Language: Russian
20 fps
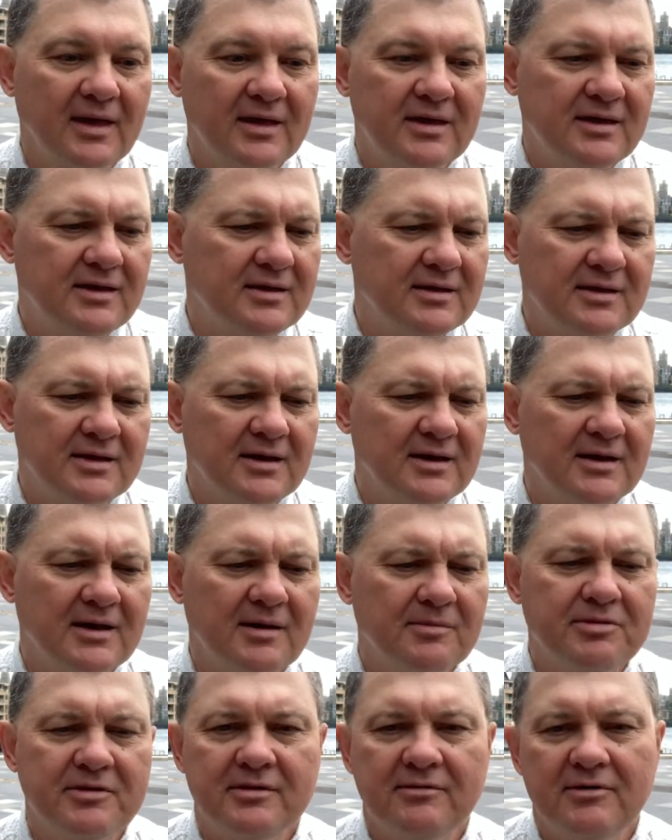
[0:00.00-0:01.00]
какие-то
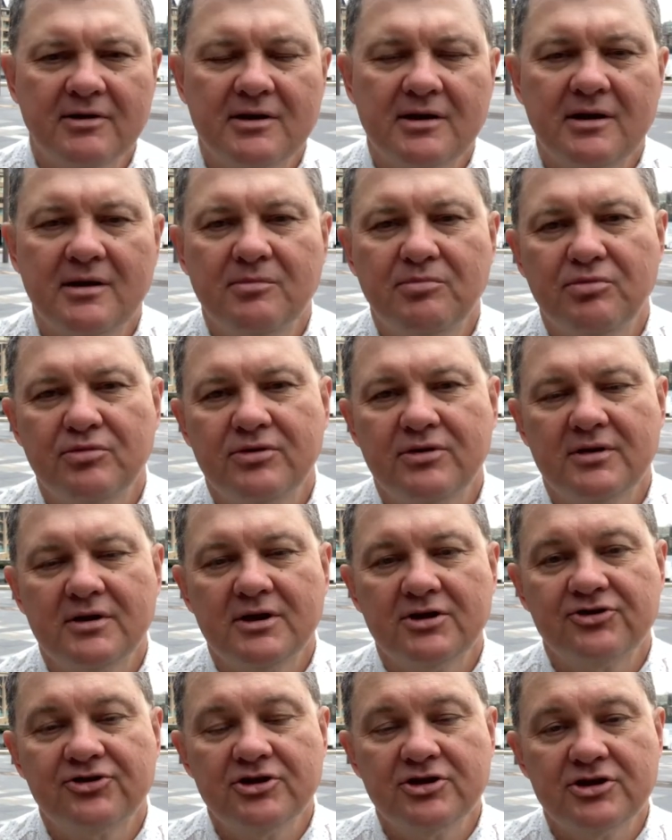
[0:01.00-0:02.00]
образовательные пути
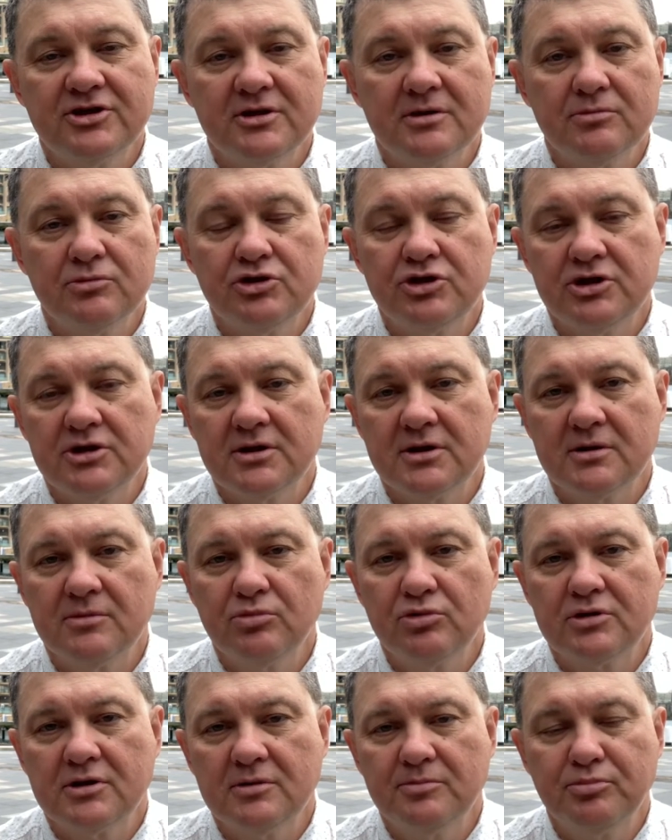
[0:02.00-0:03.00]
для женщин, а мужчина
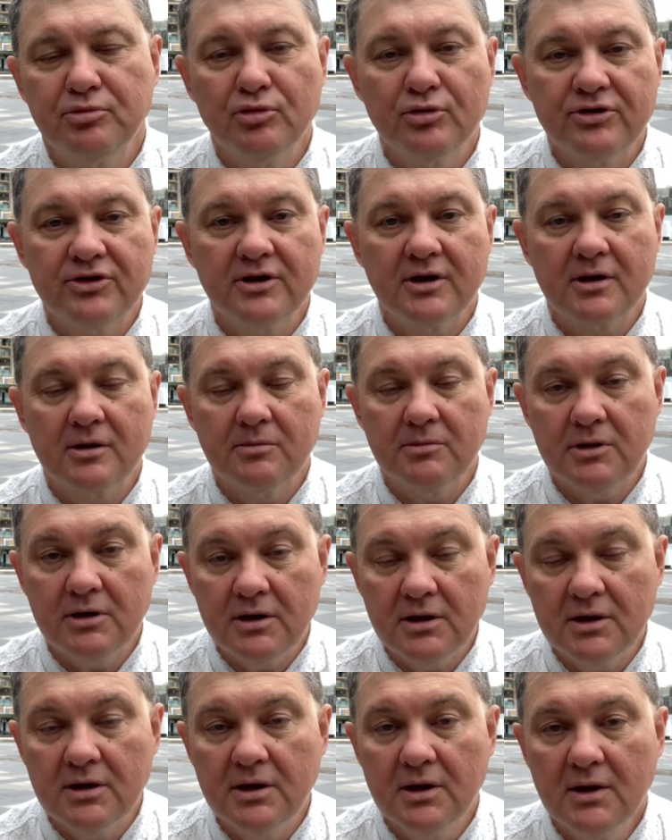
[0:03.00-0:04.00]
работал плотником
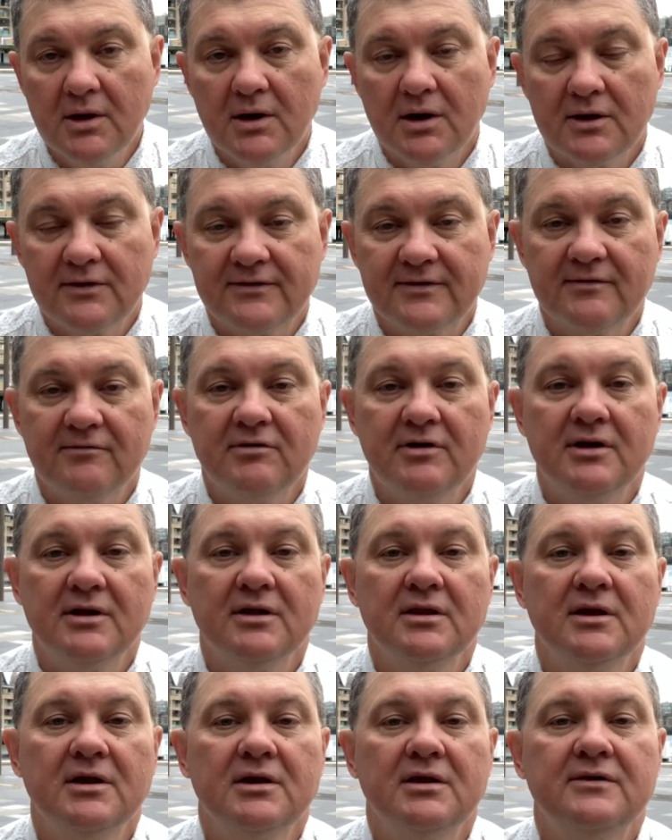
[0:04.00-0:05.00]
и
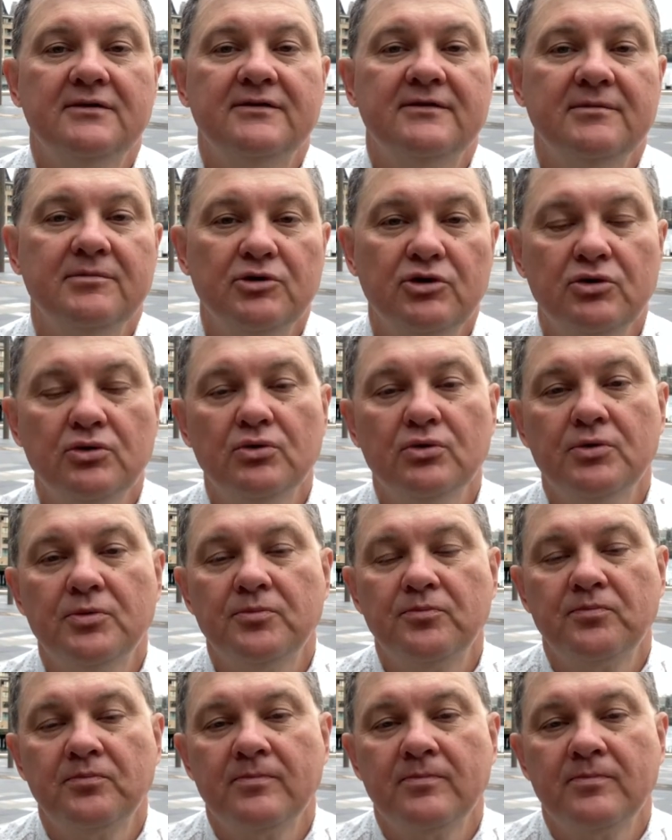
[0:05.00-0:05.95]
оставлял семью